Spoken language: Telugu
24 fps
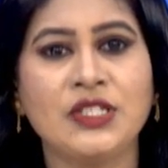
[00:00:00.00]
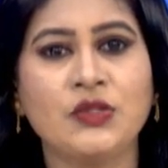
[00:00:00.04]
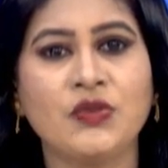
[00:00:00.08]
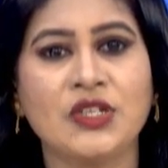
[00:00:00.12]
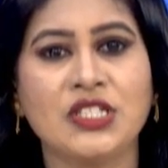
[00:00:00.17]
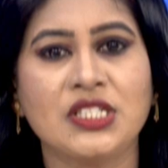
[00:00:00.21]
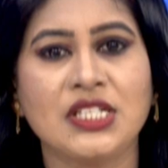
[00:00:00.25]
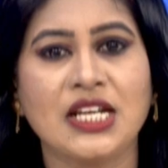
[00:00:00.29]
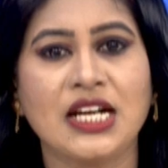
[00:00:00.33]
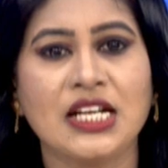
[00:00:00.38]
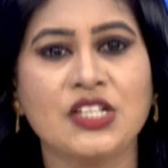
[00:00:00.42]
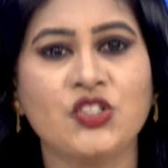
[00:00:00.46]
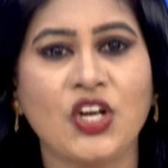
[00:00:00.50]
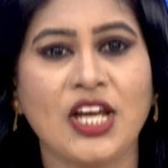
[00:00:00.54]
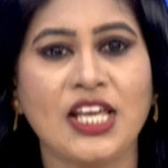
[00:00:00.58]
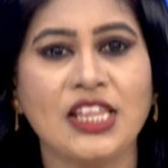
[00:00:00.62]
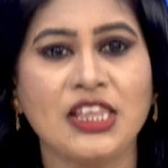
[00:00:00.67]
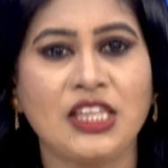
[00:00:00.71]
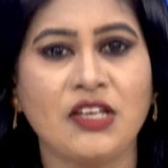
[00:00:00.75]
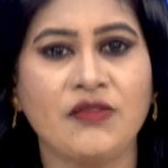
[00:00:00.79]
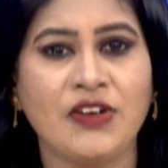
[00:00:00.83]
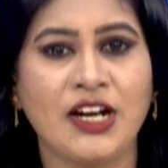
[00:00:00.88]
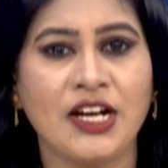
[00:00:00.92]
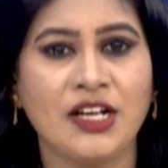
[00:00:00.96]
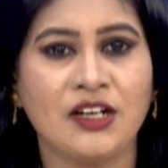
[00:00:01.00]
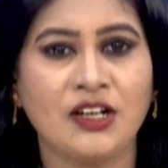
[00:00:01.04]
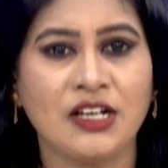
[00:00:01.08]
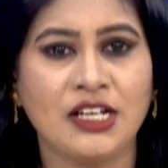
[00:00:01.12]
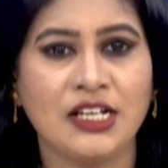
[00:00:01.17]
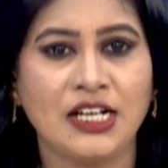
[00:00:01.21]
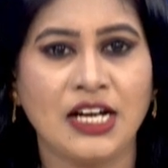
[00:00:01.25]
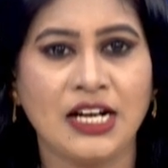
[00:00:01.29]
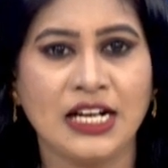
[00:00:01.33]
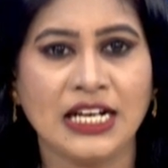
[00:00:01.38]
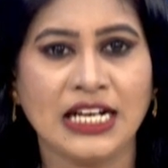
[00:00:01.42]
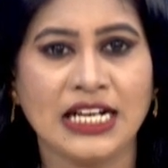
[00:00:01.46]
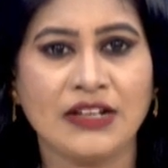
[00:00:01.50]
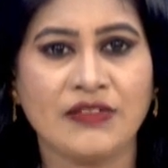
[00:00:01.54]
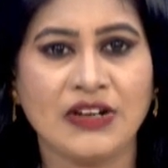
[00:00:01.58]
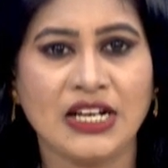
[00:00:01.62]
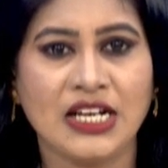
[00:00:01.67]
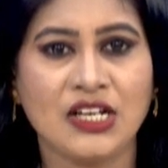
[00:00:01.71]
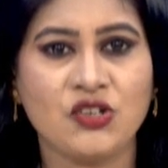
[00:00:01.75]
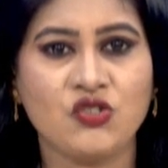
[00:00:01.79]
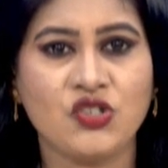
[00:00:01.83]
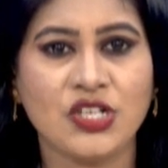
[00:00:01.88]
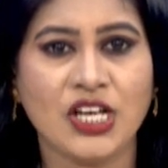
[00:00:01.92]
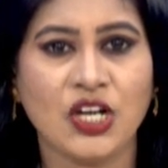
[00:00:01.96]
విశ్వేశ్వర జయంతి వేడుకలు ఘనంగా
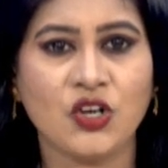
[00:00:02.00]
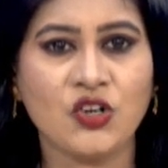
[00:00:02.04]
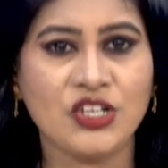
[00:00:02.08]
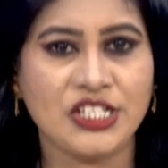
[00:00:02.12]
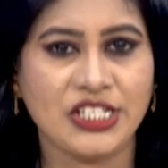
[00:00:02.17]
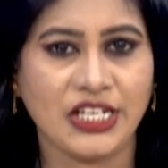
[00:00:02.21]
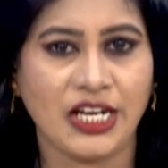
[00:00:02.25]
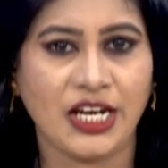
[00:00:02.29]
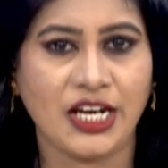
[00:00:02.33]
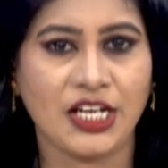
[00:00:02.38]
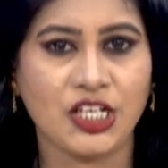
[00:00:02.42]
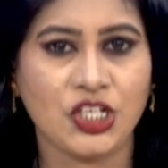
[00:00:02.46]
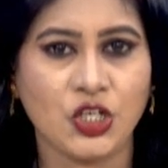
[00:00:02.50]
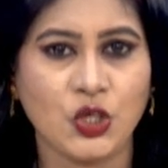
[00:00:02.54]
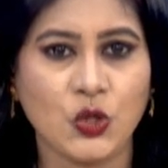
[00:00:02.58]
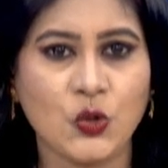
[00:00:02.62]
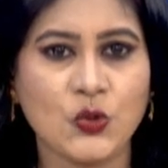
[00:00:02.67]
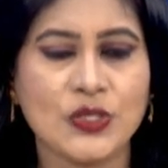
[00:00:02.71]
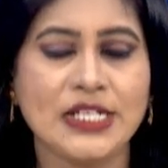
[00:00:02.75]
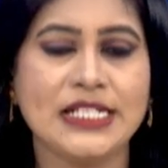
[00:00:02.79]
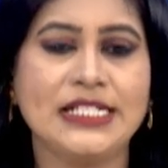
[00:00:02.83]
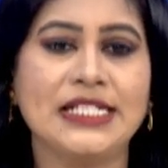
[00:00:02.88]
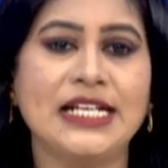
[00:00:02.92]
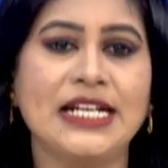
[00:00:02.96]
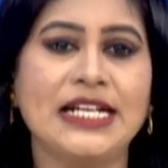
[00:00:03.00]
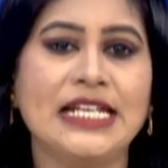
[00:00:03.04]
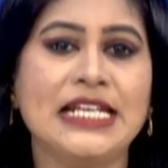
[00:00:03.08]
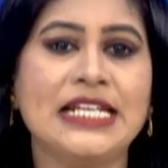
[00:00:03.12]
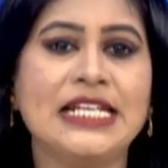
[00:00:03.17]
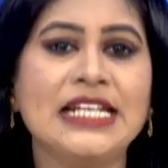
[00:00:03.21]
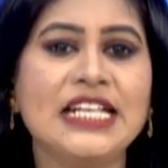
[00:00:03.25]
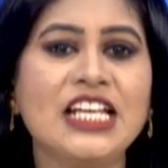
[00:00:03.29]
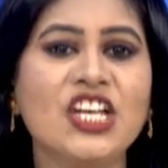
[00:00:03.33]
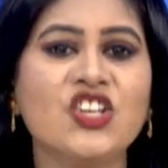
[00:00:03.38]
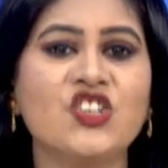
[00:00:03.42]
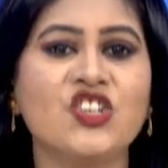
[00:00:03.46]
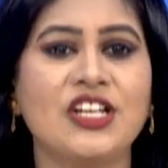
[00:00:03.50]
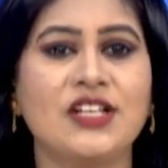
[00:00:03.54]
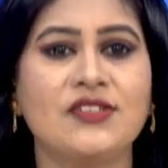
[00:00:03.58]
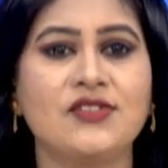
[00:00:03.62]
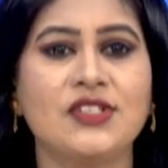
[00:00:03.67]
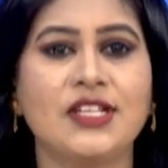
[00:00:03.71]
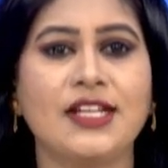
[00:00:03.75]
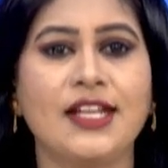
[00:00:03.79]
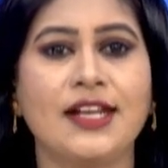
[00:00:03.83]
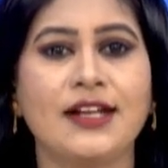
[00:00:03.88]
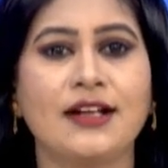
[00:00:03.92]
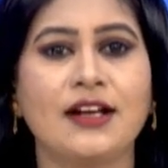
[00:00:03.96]
నిర్వహించారు జేఎన్టీయూ రిటైర్డ్ ఇరిగేషన్
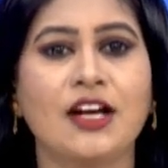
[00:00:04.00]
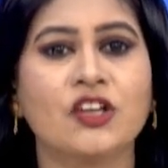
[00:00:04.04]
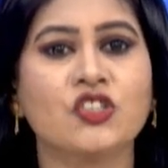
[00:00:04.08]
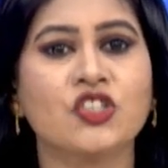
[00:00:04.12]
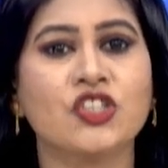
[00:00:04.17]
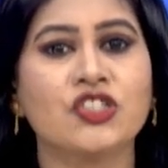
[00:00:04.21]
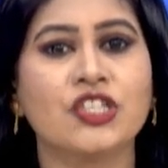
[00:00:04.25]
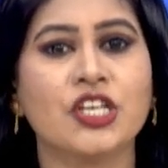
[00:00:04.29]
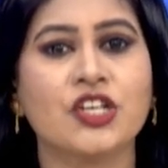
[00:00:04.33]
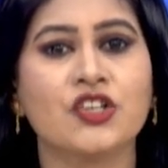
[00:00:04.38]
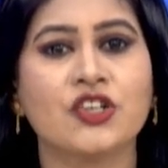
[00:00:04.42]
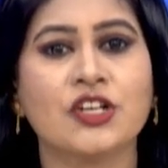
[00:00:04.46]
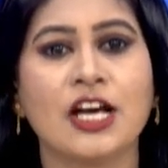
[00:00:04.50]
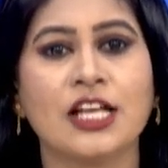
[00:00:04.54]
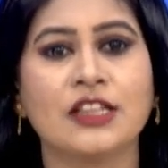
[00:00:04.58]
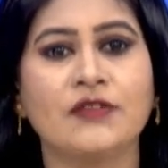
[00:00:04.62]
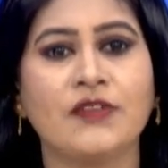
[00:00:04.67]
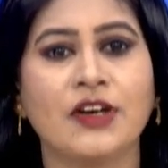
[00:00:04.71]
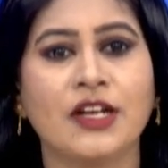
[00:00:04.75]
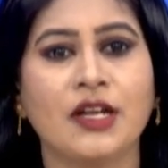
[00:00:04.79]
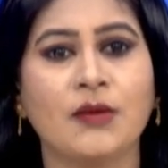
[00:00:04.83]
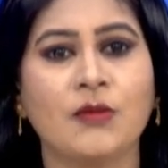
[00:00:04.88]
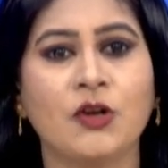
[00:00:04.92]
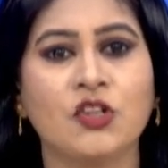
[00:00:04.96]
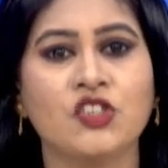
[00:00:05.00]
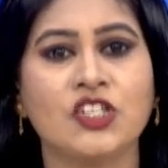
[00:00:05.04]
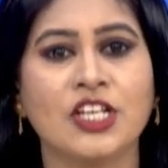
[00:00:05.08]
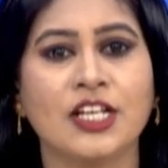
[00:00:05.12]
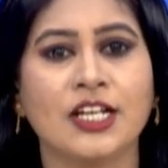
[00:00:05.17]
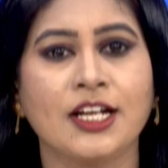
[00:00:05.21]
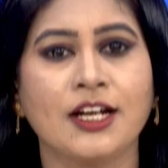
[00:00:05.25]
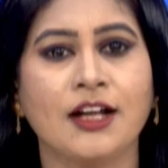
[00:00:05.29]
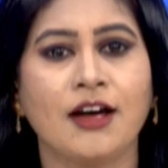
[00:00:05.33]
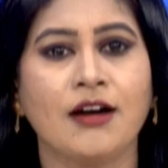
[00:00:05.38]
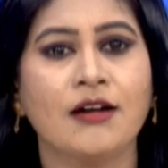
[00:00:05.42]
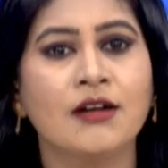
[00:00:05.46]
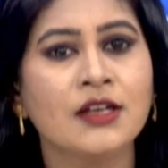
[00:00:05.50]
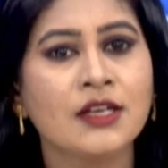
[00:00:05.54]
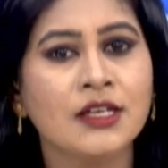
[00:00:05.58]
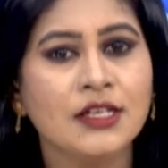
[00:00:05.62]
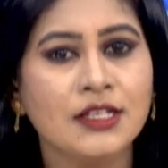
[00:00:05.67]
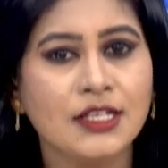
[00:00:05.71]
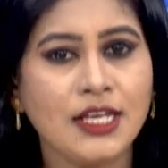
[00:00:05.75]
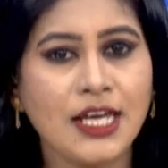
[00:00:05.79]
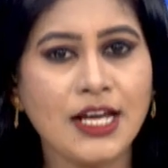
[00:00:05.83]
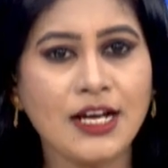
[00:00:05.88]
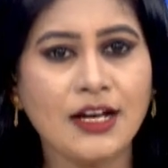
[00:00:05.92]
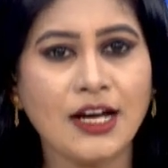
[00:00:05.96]
ఇంజనీరింగ్ అసోసియేషన్ ఆధ్వర్యంలో జరిగిన
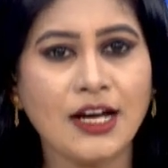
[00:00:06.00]
ఈ